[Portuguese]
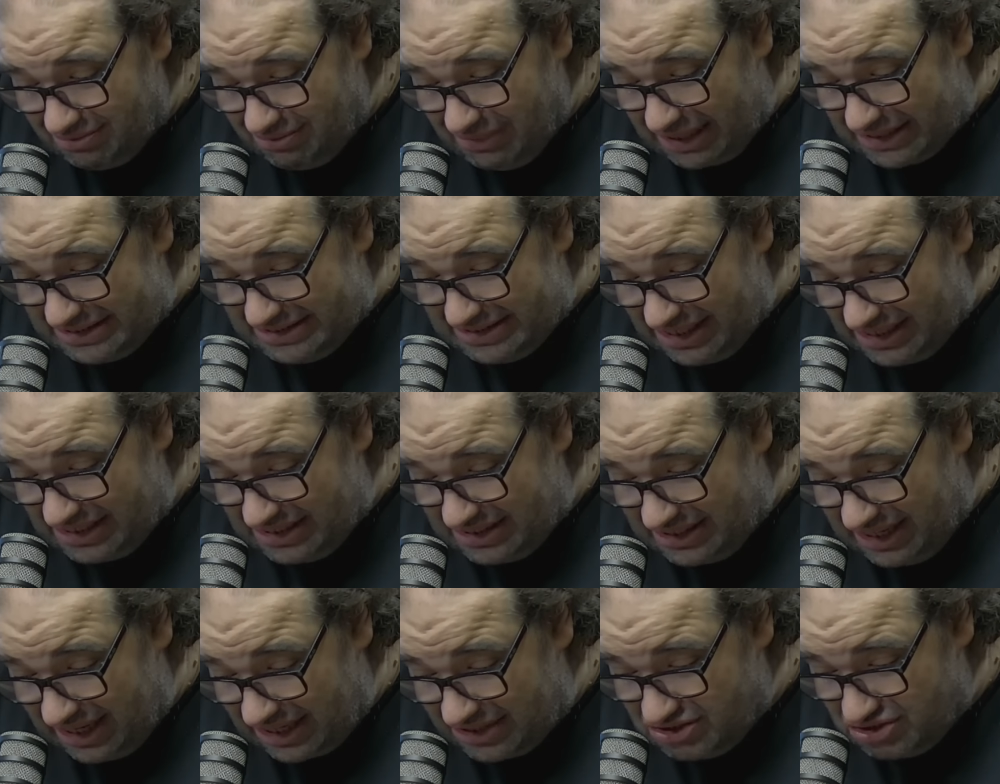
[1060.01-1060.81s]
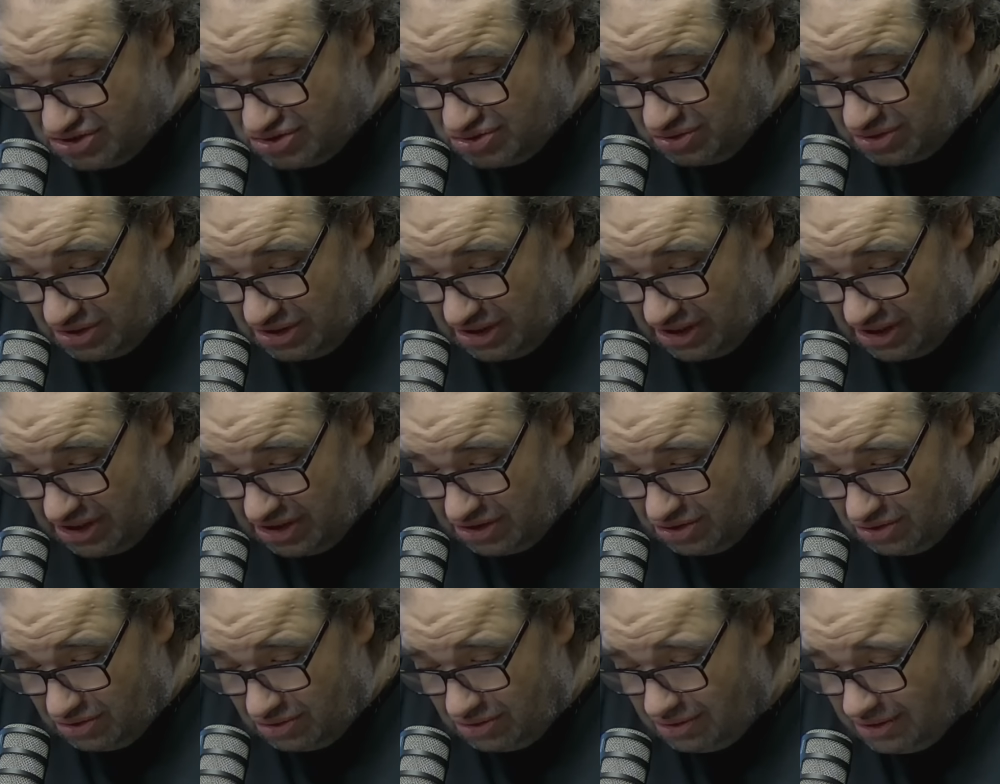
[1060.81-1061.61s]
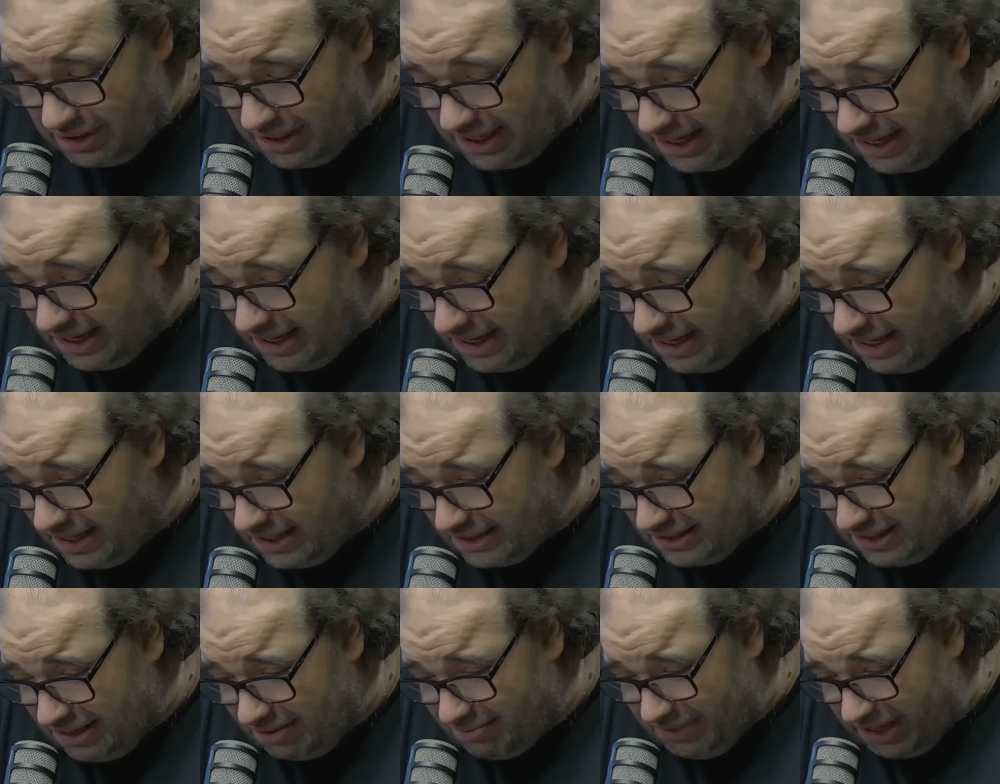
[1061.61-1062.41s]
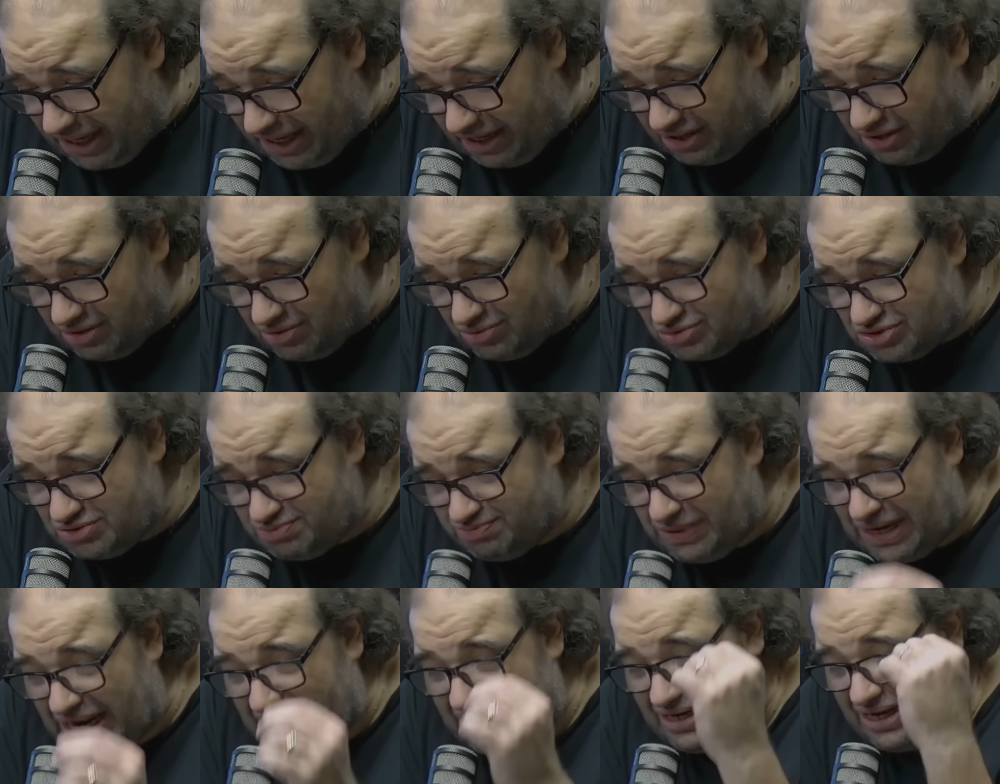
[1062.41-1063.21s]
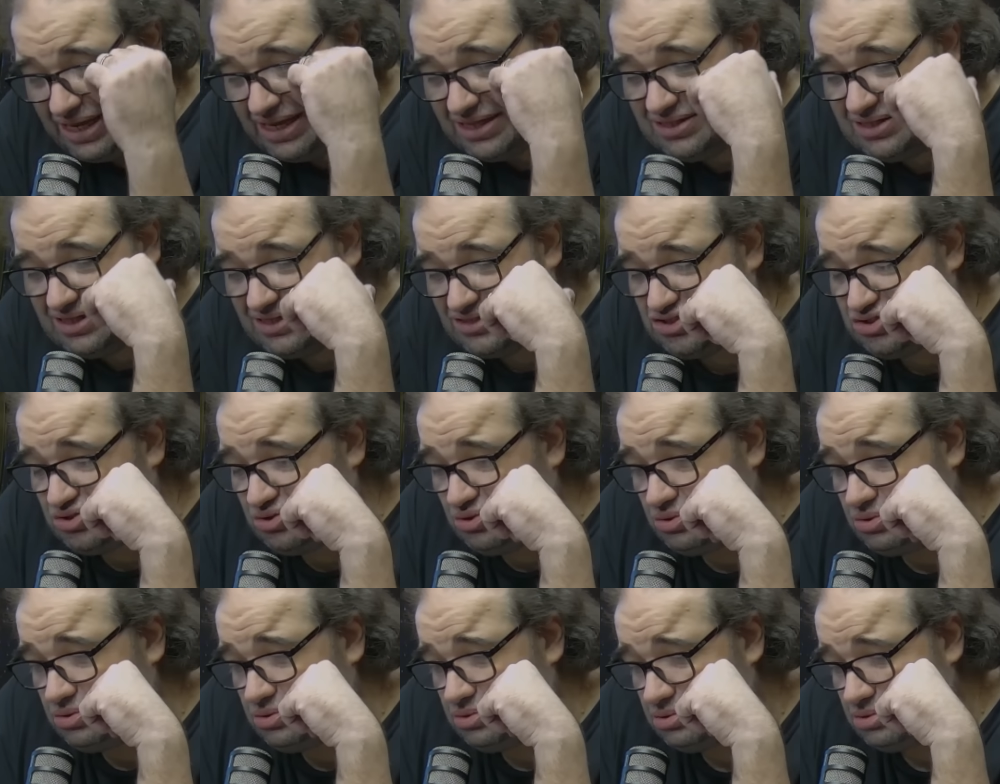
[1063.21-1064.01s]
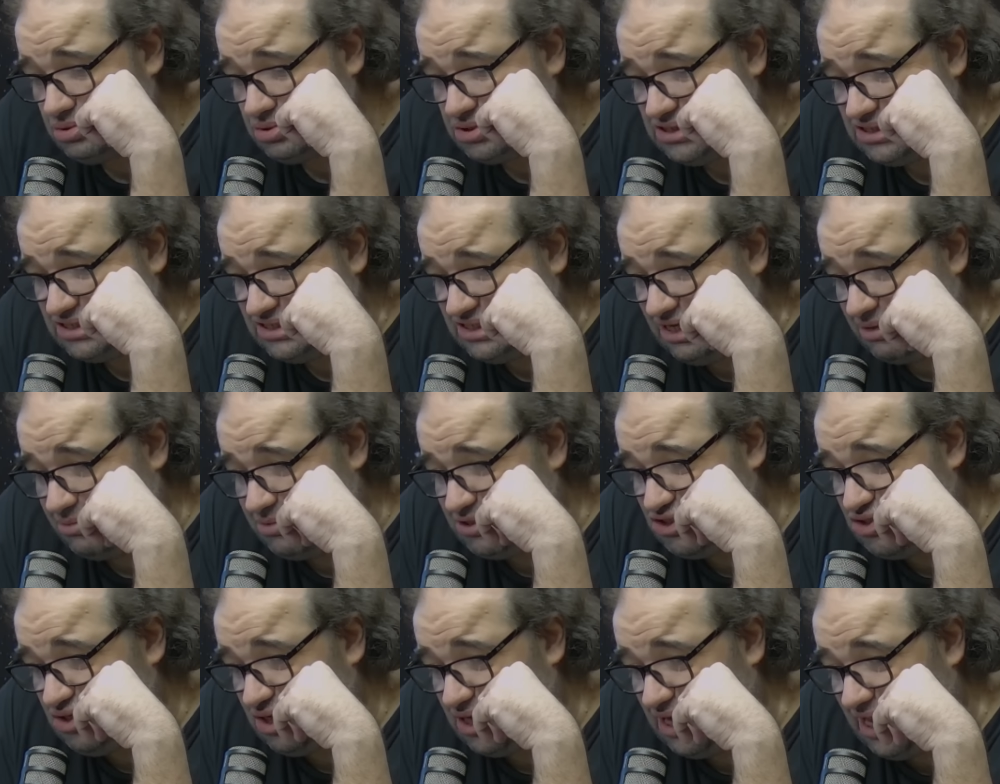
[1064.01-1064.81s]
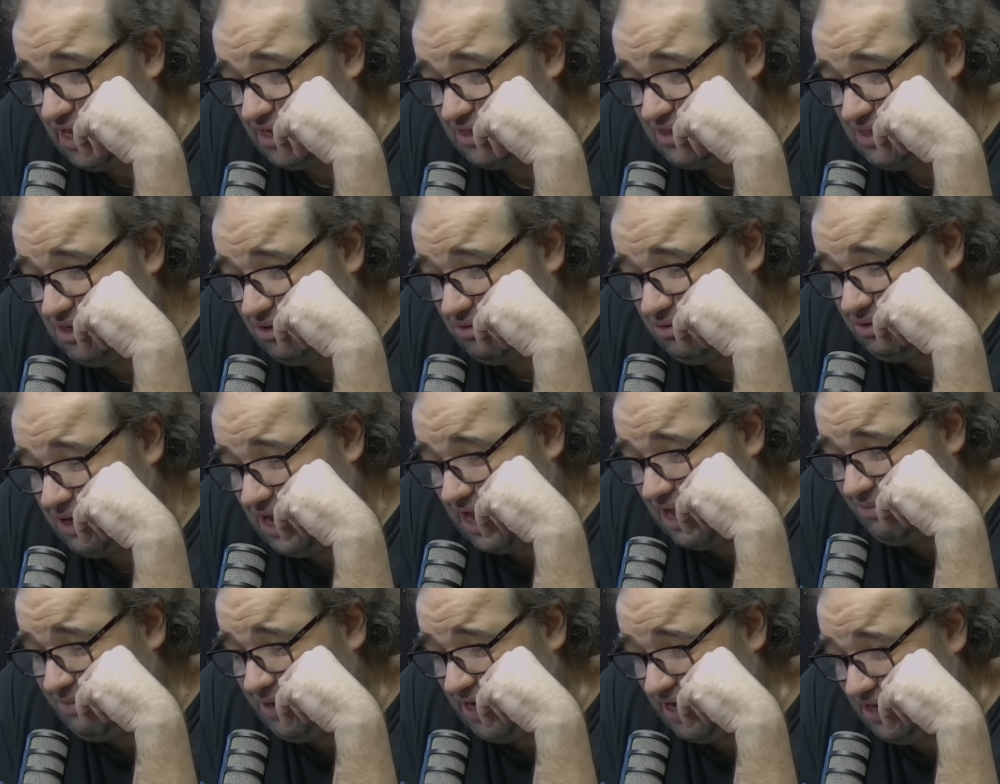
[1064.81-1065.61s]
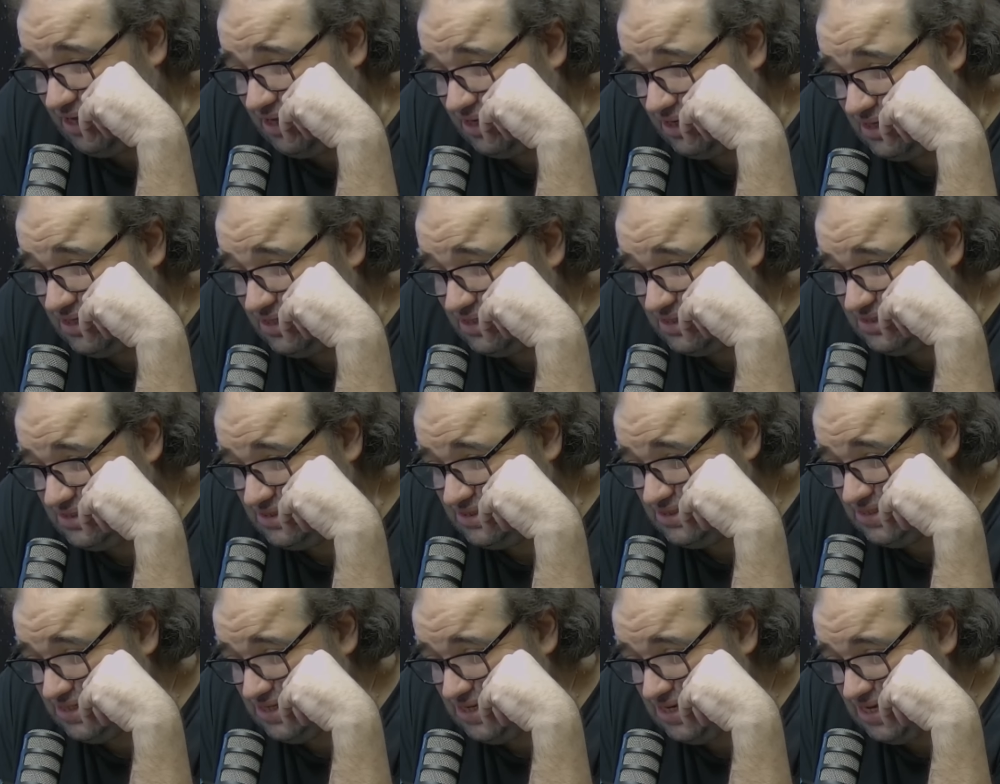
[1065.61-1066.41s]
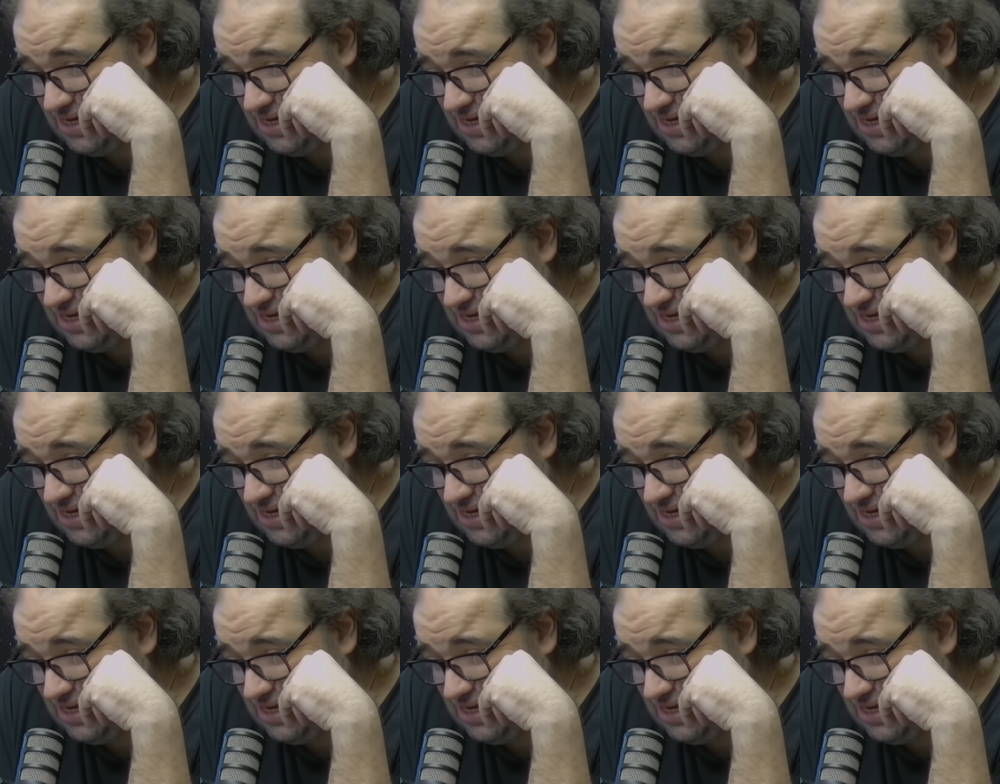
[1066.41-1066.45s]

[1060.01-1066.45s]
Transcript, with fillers: mas ele está estudando é, também os planetas do, do sistema solar. Então, abre aí, Cris.